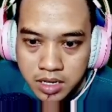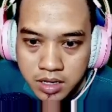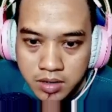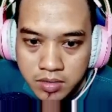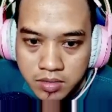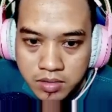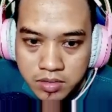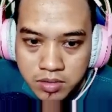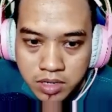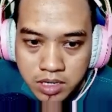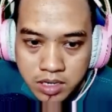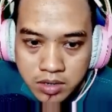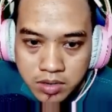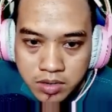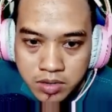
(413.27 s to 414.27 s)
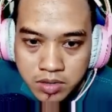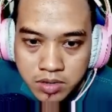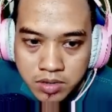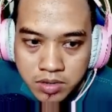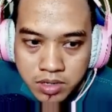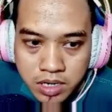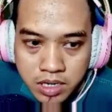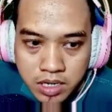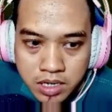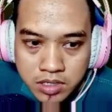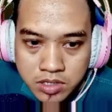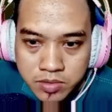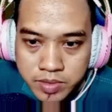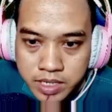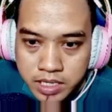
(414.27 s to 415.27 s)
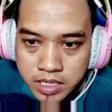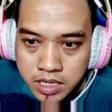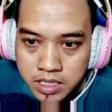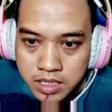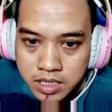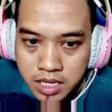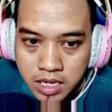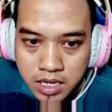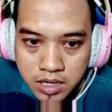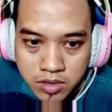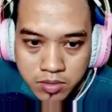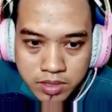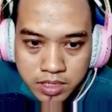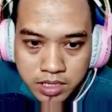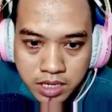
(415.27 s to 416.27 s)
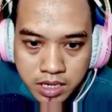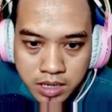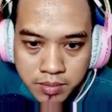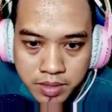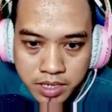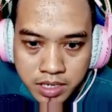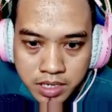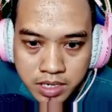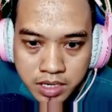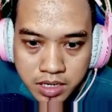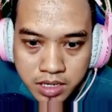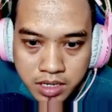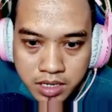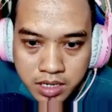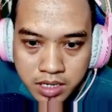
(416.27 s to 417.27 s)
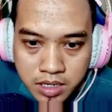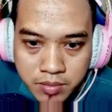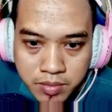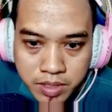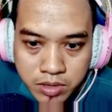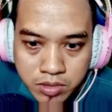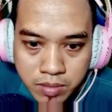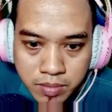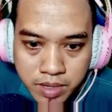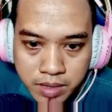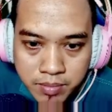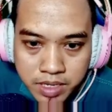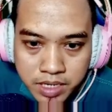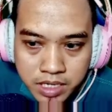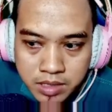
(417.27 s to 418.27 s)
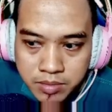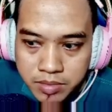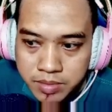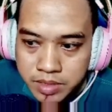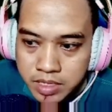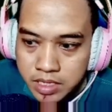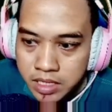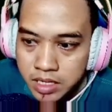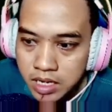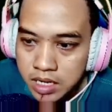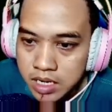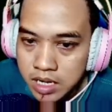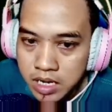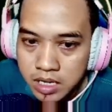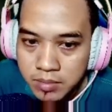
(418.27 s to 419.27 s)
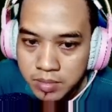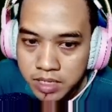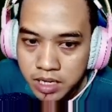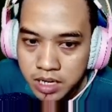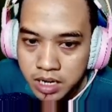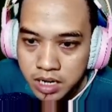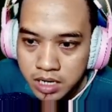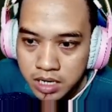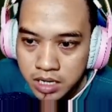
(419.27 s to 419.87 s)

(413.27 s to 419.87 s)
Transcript: Waduh, nggak ada orang. Coba kita ke tetangga, rumah tetangga apa ini? Ini pintu apa-apa nih teman-teman? Kita nggak ada alat penerang nih.